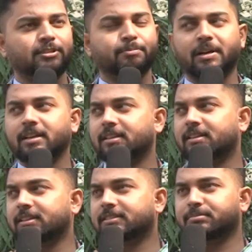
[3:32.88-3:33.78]
इस पार्क
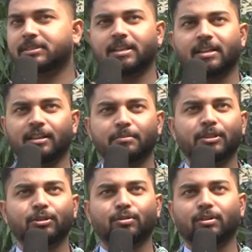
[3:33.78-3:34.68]
के सबसे
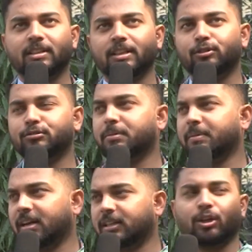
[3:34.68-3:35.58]
करीबी जो क्वार्टर है उसमें
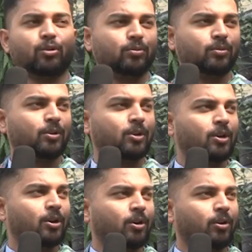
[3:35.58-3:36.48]
मैं रहता
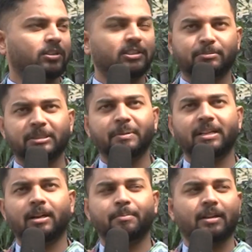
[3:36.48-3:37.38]
हूँ और जब से मैं
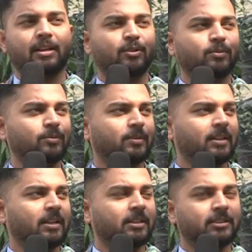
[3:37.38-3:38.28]
यहाँ पर आया हूँ
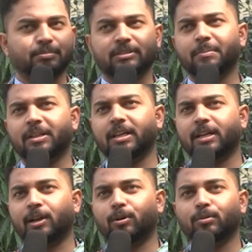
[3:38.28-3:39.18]
तब से मैं
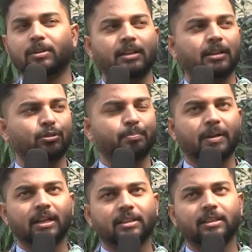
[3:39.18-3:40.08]
देख रहा हूँ कि ये जो
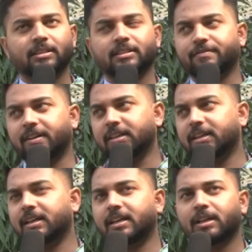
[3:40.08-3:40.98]
पार्क की सफाई
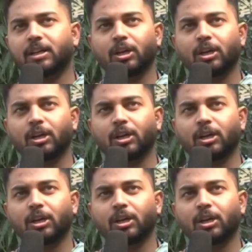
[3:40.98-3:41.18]
है